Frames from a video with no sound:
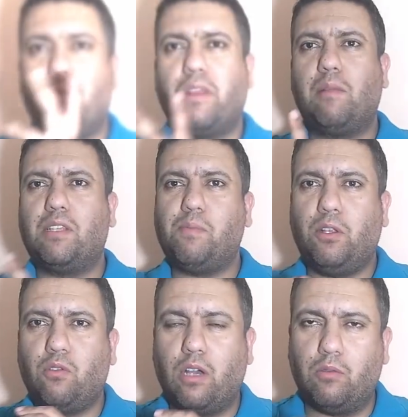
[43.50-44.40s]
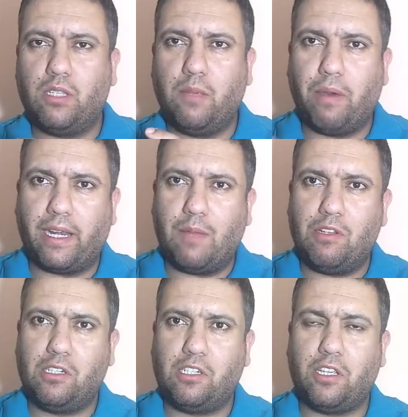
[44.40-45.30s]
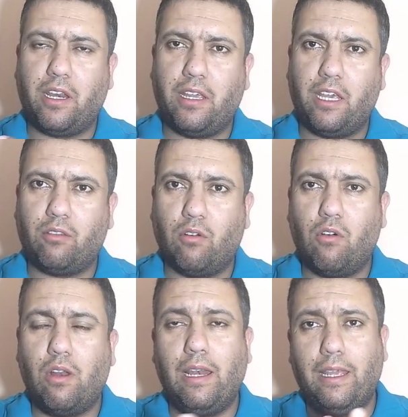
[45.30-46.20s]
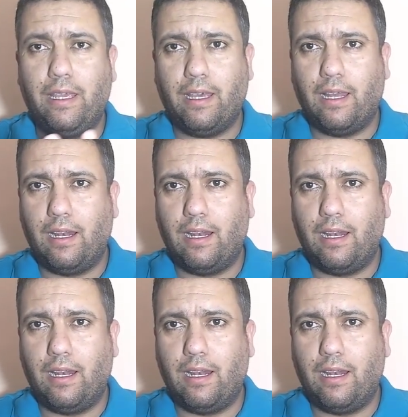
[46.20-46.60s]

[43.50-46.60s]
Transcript: مثل ما سمعتوا خوتي برنامج الشيرينغيتو اللي